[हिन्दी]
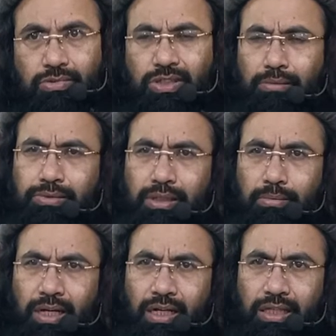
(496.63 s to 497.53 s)
सबसे
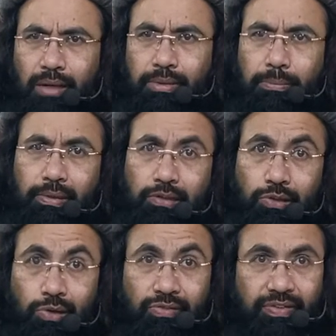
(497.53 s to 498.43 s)
बड़ा अजाब इन पर
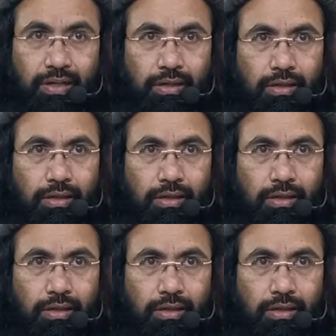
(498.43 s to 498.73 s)
खौफ है